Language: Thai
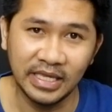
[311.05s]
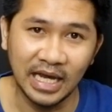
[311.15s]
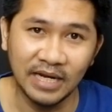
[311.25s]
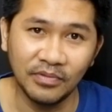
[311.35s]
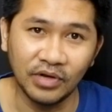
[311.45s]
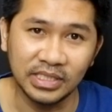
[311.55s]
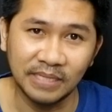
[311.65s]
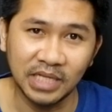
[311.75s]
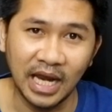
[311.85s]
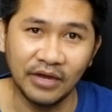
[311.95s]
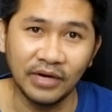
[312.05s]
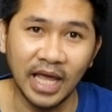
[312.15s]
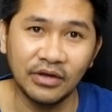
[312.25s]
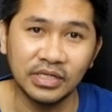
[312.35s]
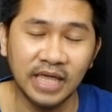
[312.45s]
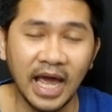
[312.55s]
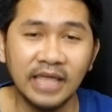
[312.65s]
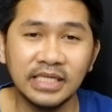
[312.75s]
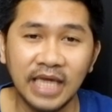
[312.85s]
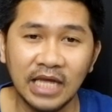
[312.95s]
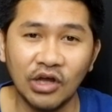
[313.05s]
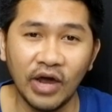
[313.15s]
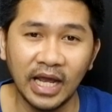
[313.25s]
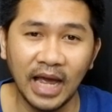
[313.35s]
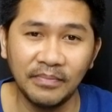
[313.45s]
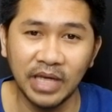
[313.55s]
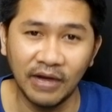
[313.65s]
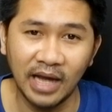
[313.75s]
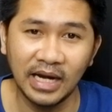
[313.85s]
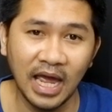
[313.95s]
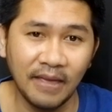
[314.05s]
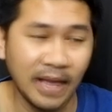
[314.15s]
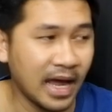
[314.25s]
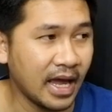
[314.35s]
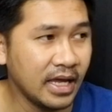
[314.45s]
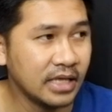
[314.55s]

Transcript: อย่าลืมกด subscribe กดไลค์ กดแชร์ให้ซิเก้งทอยนะครับ เดี๋ยวข้างหน้ามา